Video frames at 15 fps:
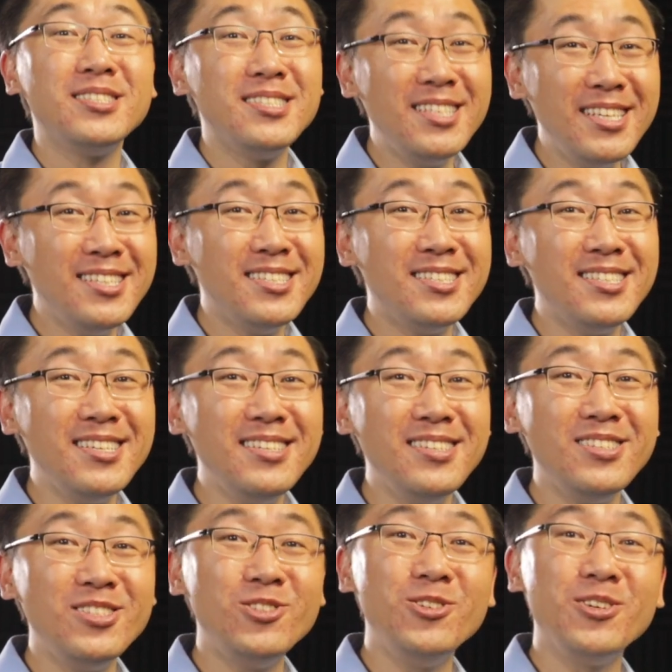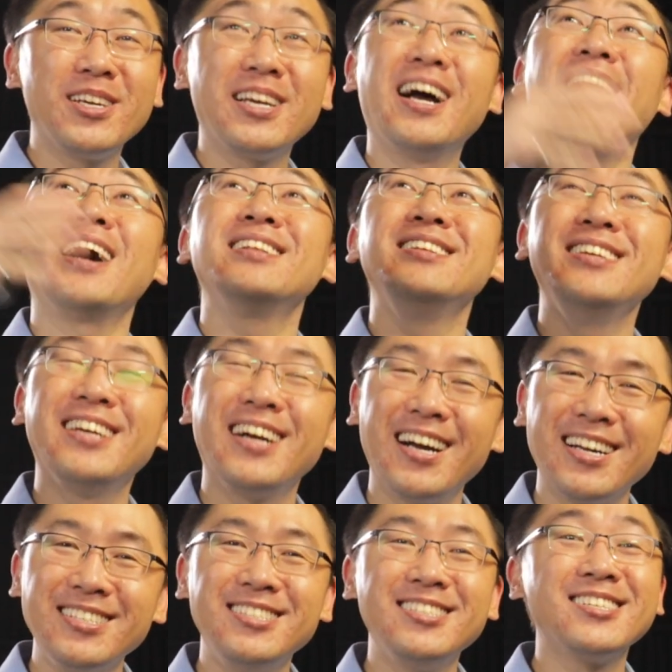细心去看一
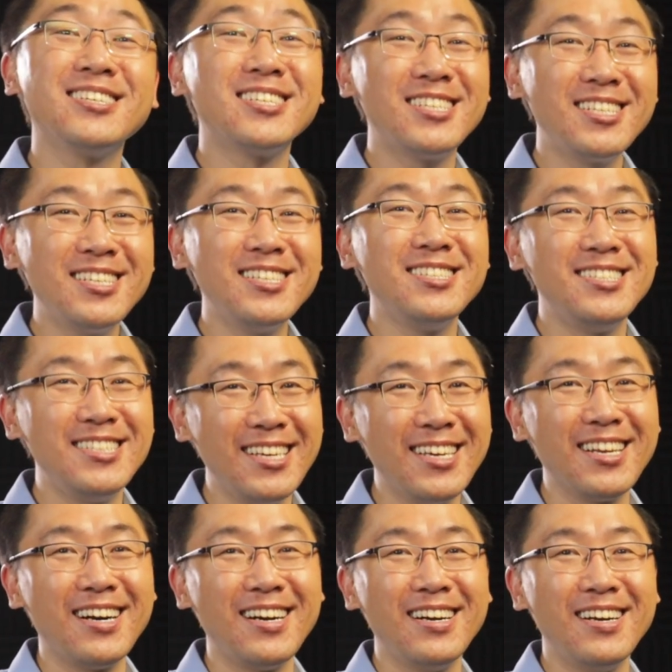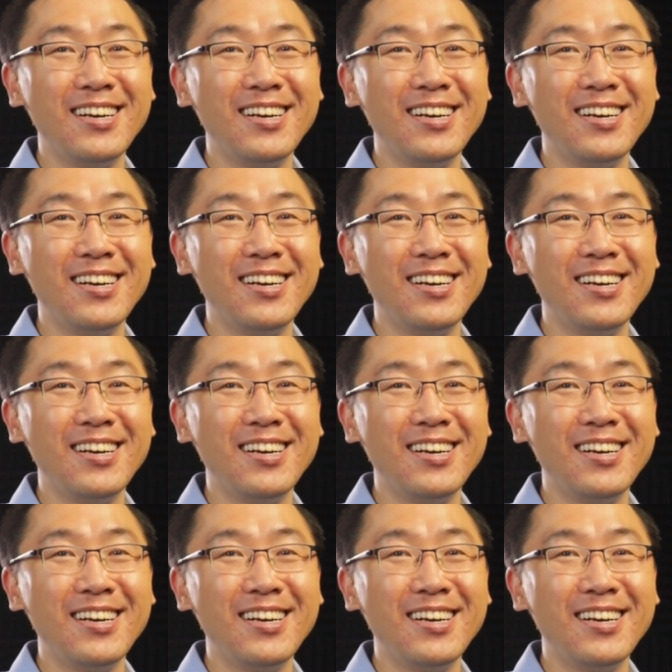看这个世界了？